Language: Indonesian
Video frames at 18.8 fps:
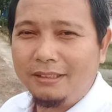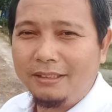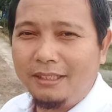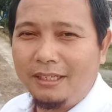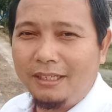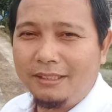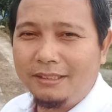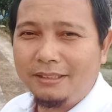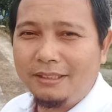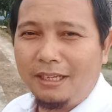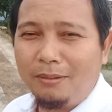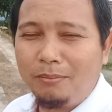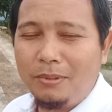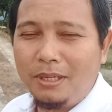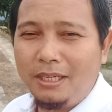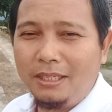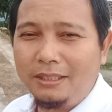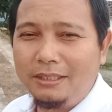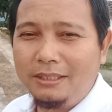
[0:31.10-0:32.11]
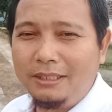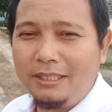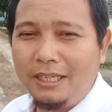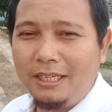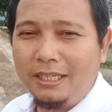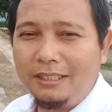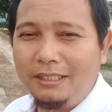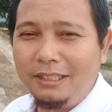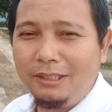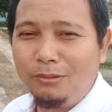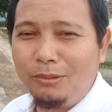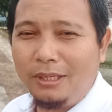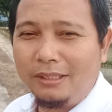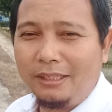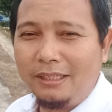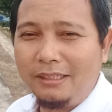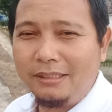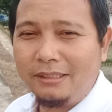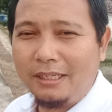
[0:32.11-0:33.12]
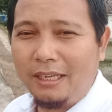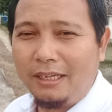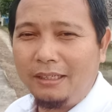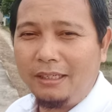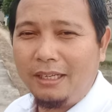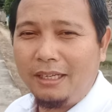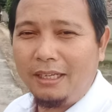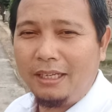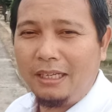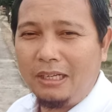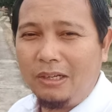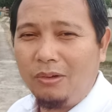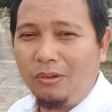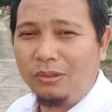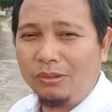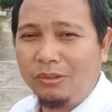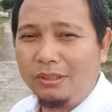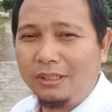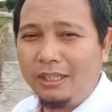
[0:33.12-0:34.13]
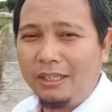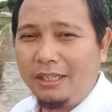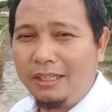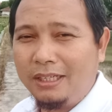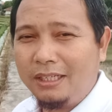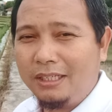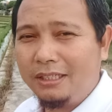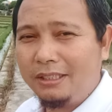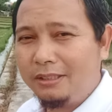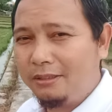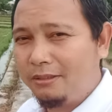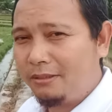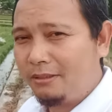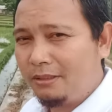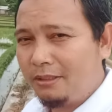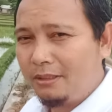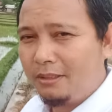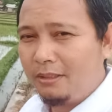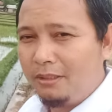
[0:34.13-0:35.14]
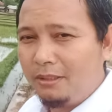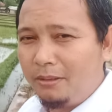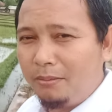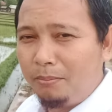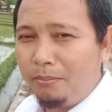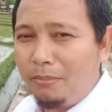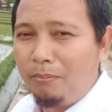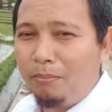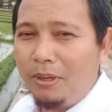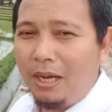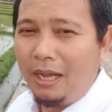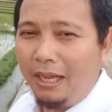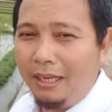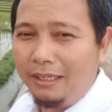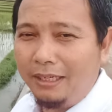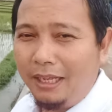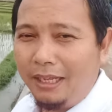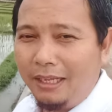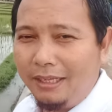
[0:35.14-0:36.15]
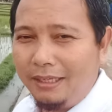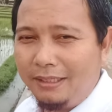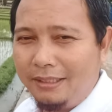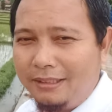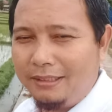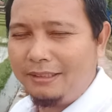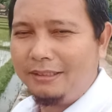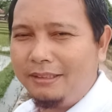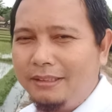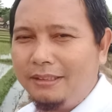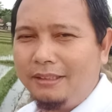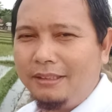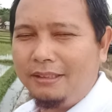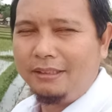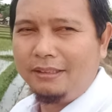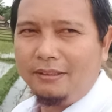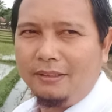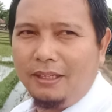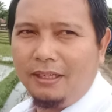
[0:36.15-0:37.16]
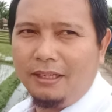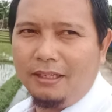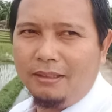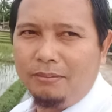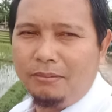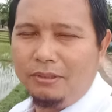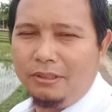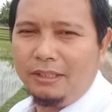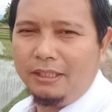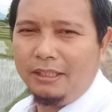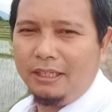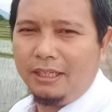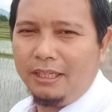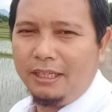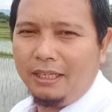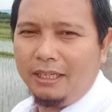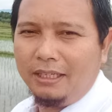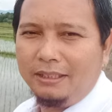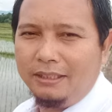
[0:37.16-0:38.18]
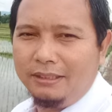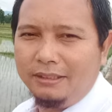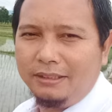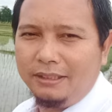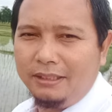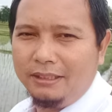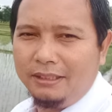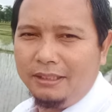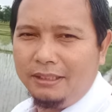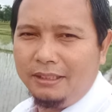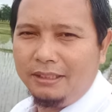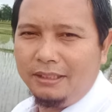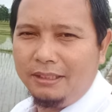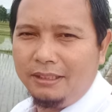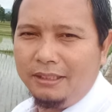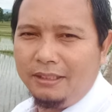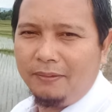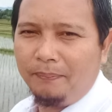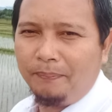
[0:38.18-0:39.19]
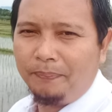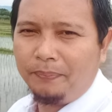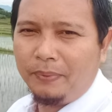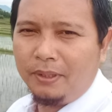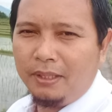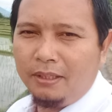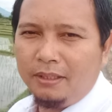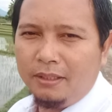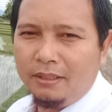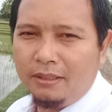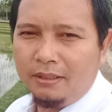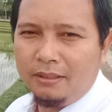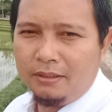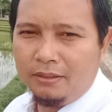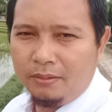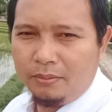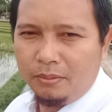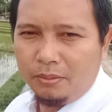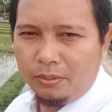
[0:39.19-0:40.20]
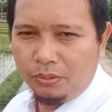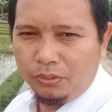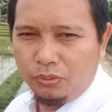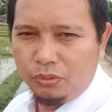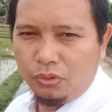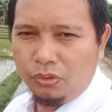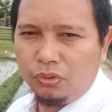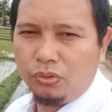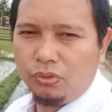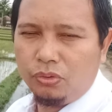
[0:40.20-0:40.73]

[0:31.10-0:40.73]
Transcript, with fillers: rasa bahagia di luaran sana corona membahana ya alhamdulillah di sini khusus